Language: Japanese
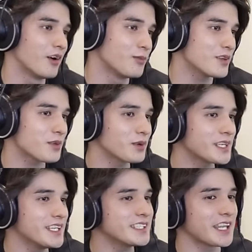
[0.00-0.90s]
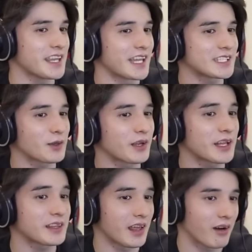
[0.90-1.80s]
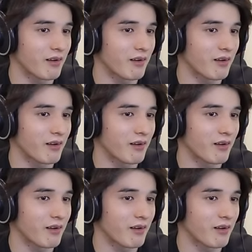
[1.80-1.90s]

お前それを金銭で成し遂げたんだよ。